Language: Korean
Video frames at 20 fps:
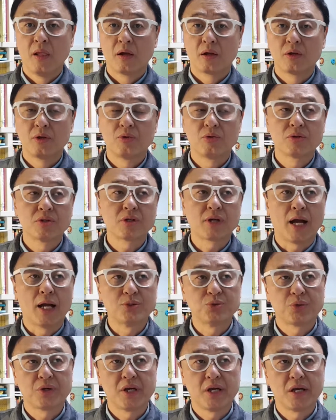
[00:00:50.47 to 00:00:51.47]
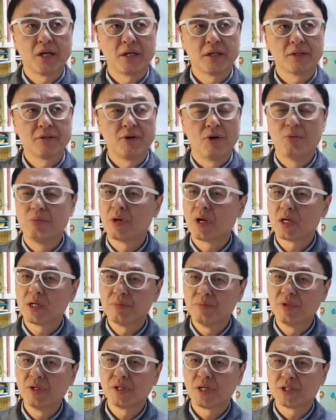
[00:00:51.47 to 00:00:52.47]
그리고 그 가족에게는 얼마나
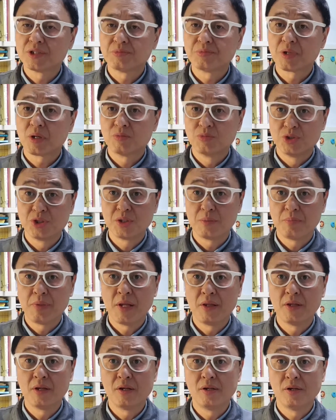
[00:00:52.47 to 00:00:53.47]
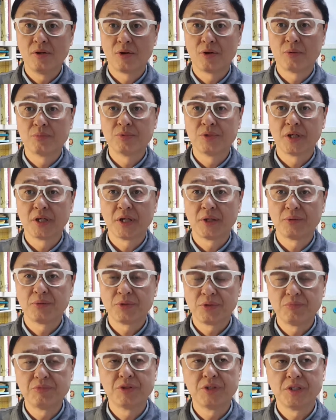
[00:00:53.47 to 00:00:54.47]
힘들겠습니까? 물론 이제 팬들 여러분에게도
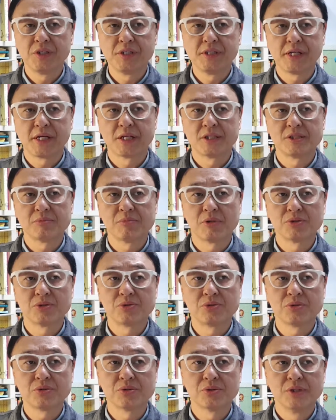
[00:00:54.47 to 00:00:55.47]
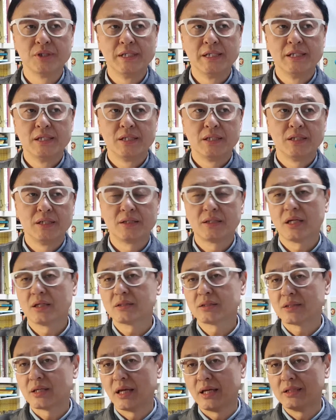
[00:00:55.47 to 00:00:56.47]
힘든 일이 되겠지만서 일단
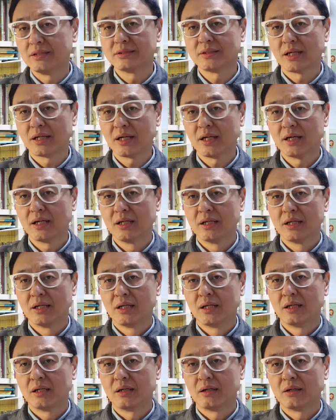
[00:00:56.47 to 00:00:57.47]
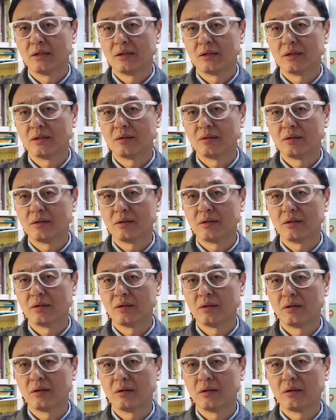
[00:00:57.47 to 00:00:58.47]
그 개인사가 어,
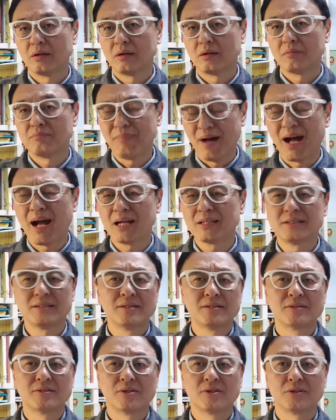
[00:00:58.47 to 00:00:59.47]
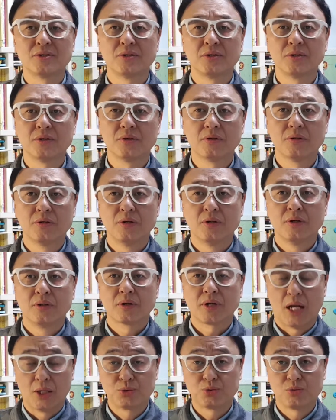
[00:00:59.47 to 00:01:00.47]
망가지는 거거든요.
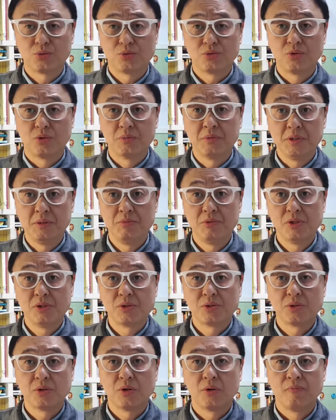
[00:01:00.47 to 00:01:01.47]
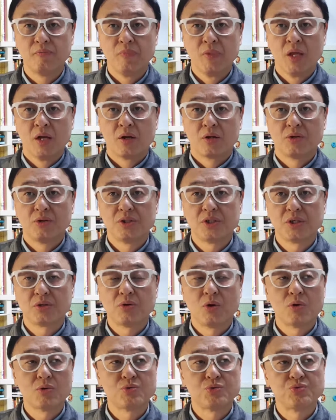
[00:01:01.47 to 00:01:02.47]
가족들도 너무 힘들죠. 그리고 이제
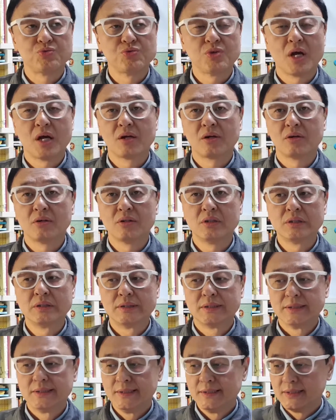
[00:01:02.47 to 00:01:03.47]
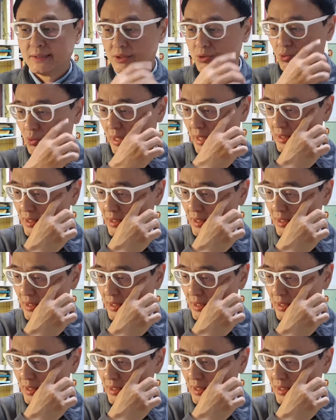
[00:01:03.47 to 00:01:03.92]
더 중요한 거는 또 한